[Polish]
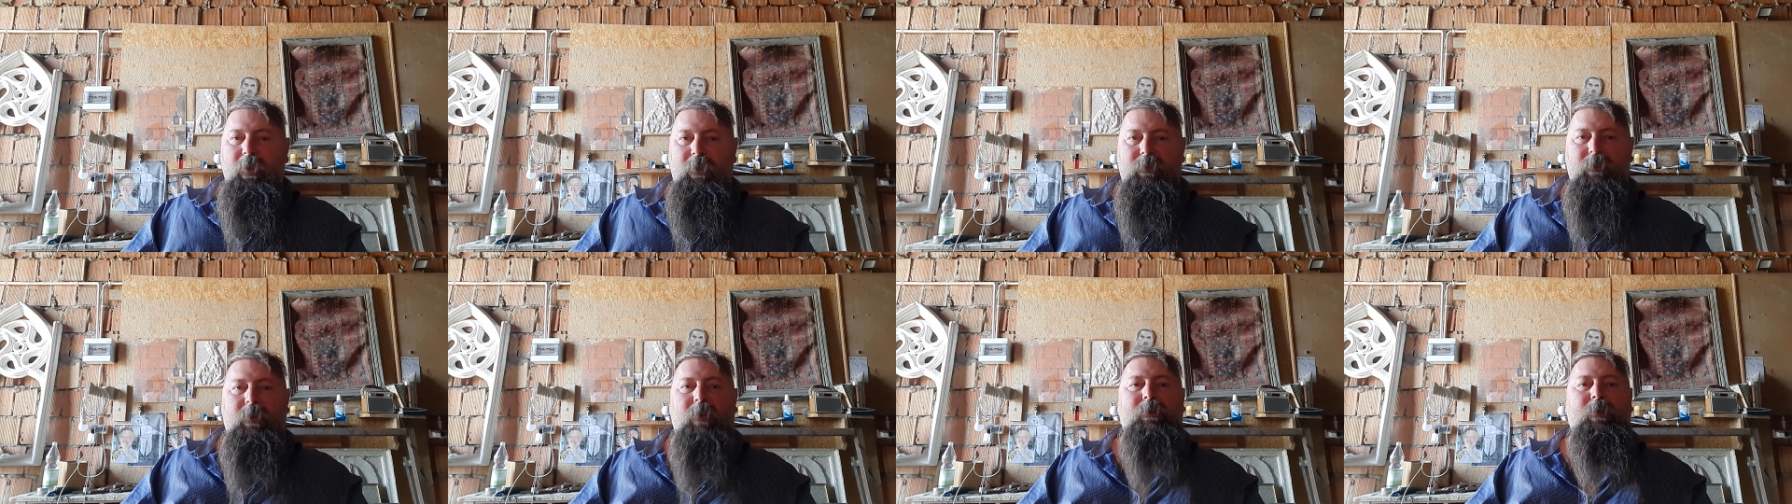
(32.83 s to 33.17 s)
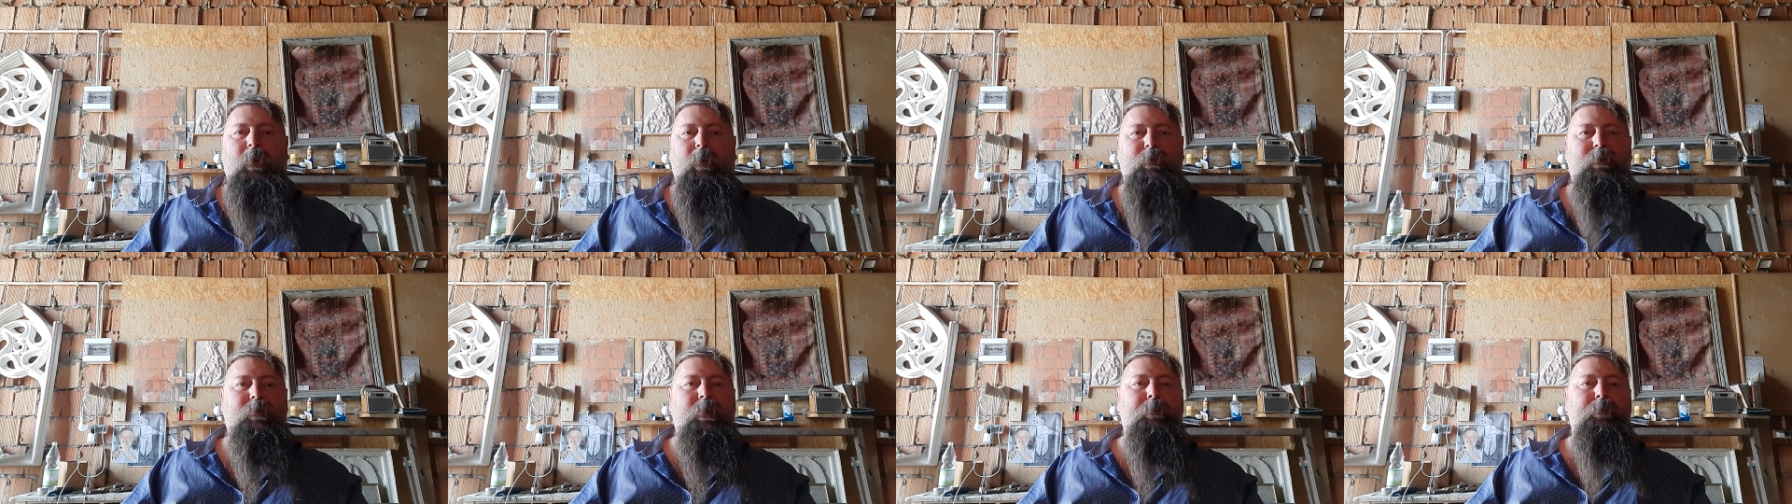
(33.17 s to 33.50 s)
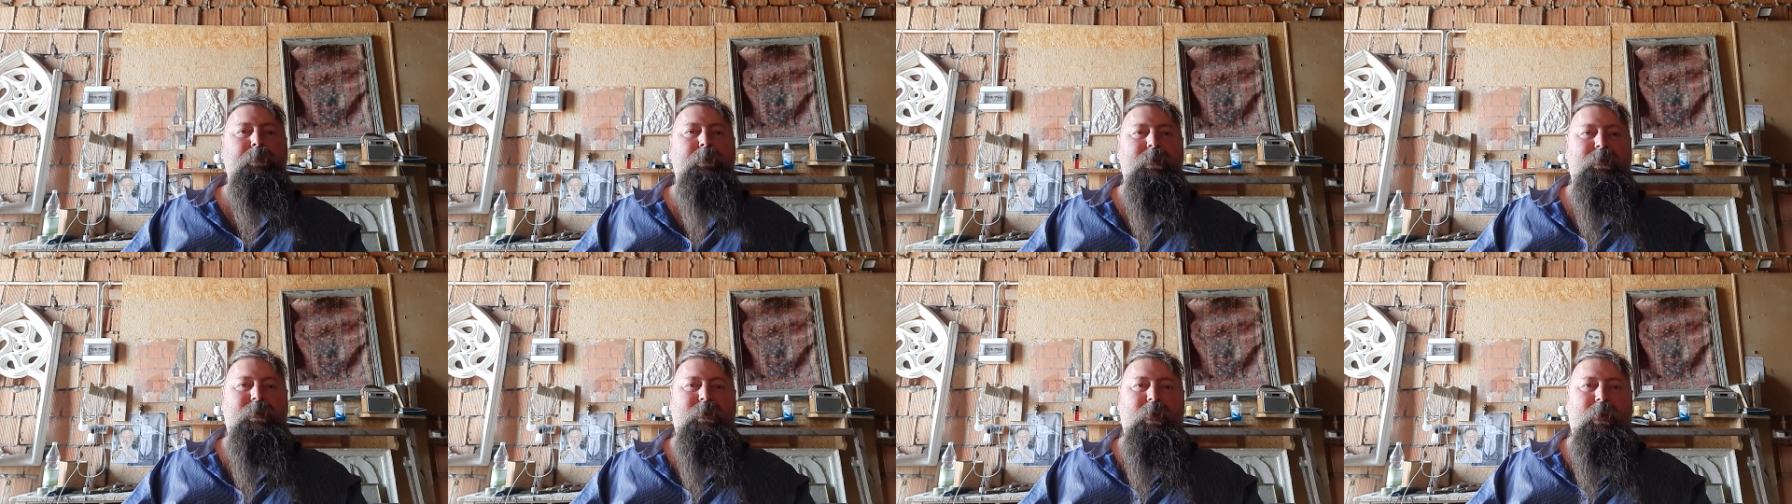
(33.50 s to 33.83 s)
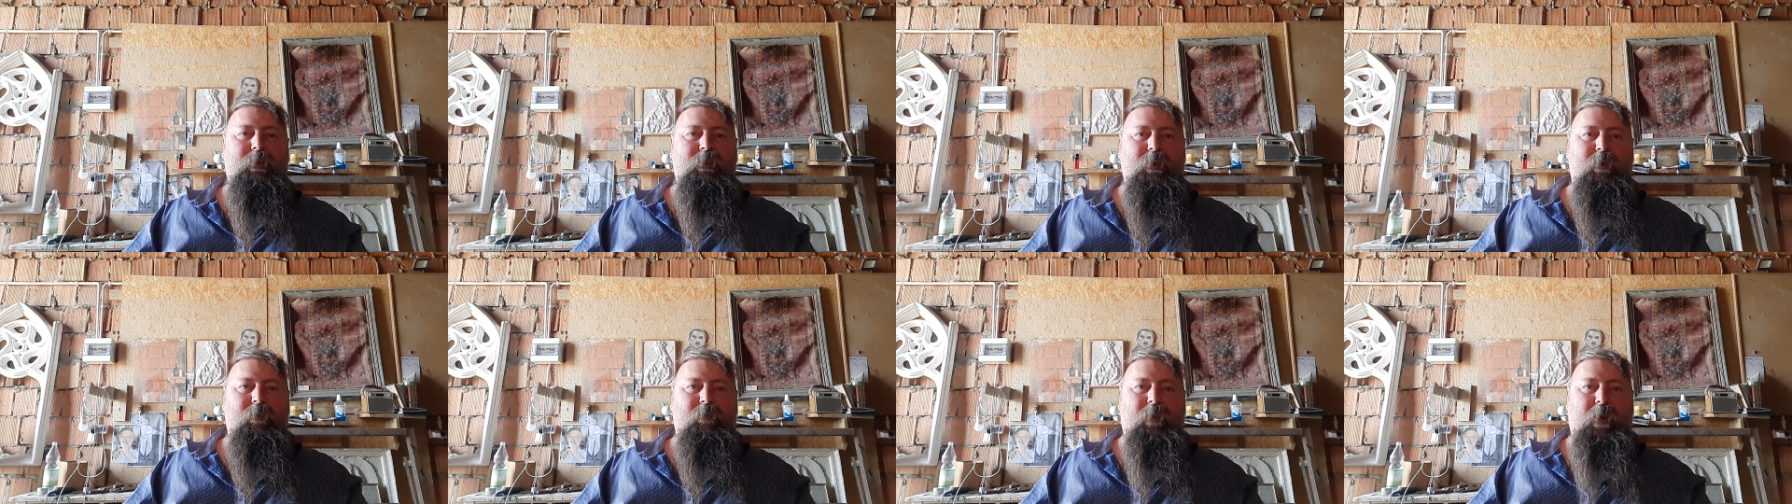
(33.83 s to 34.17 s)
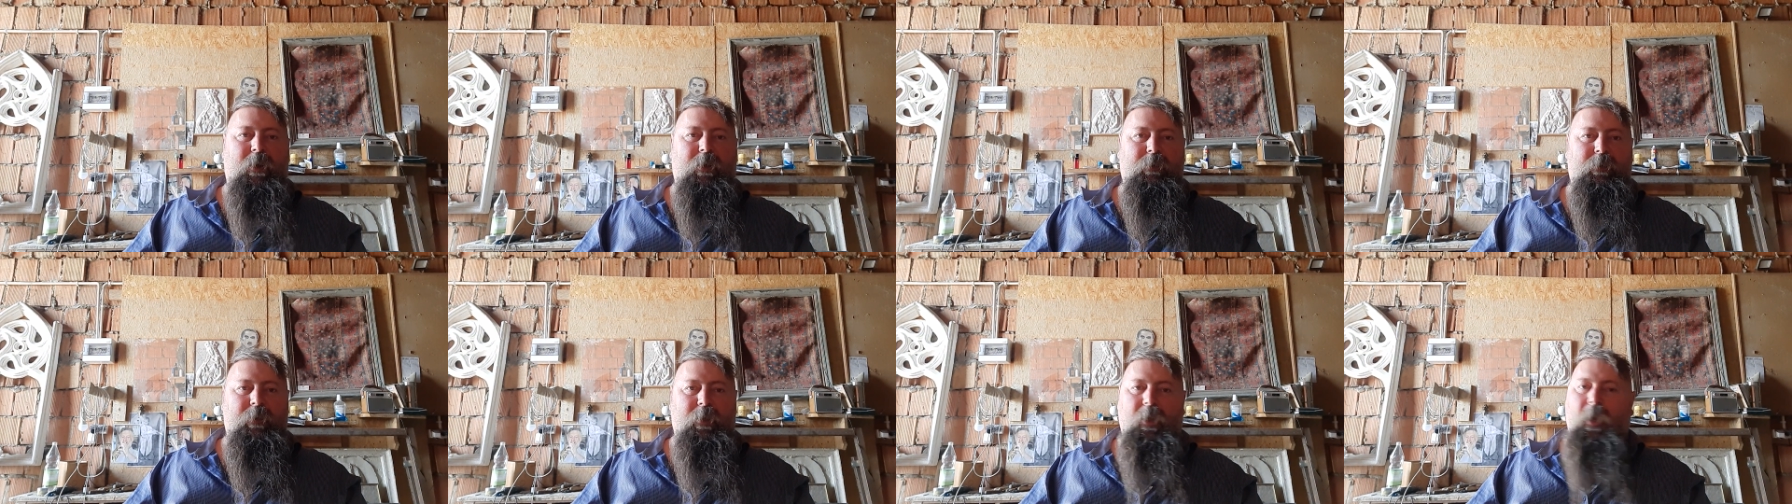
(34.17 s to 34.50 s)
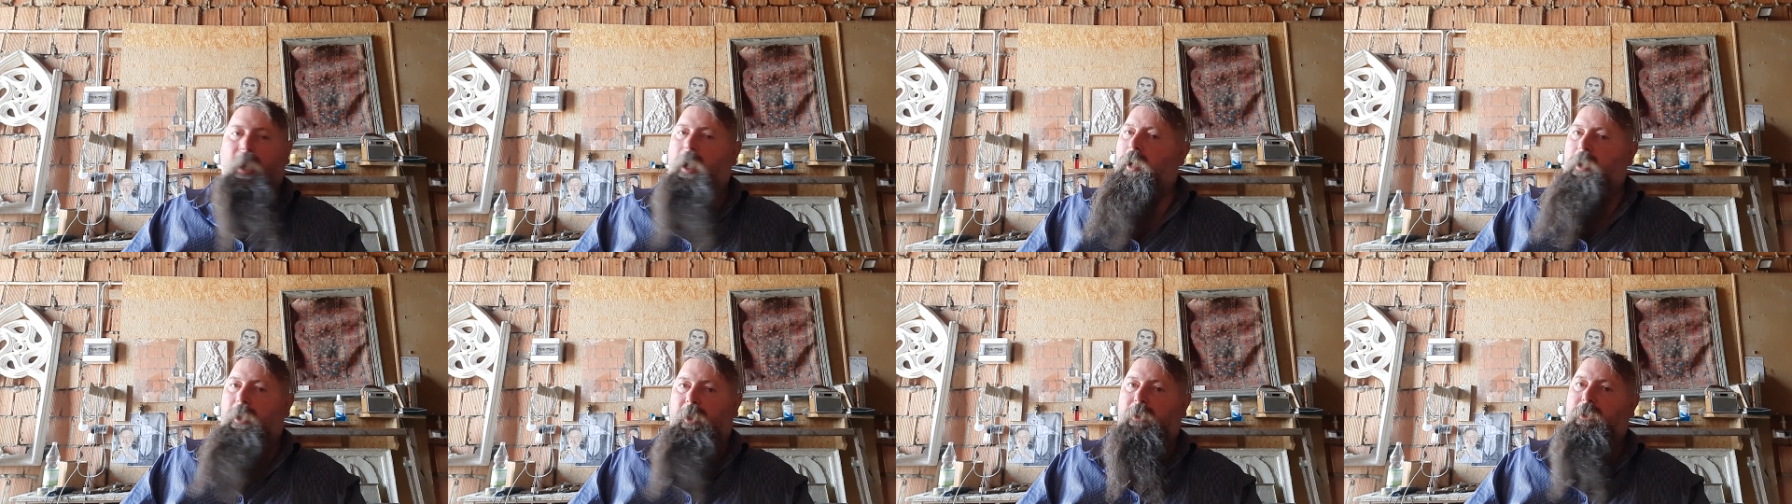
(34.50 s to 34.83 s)
Został zdymisjonowany,
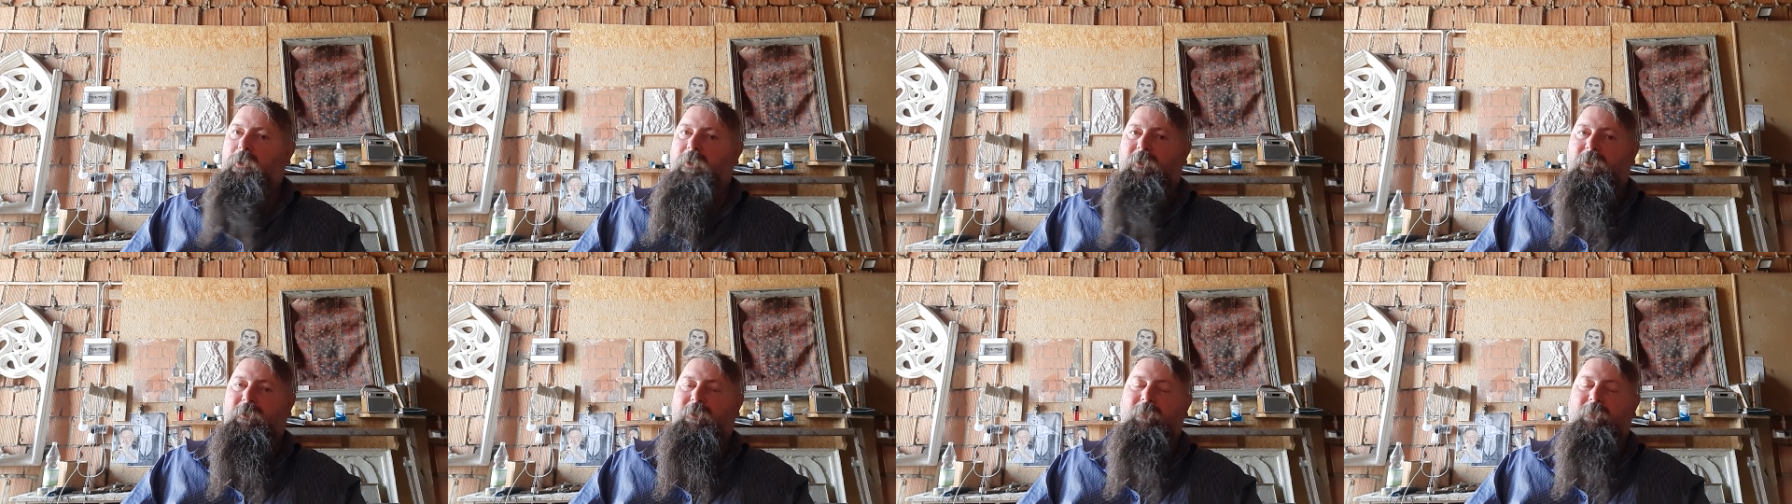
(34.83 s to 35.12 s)
ale go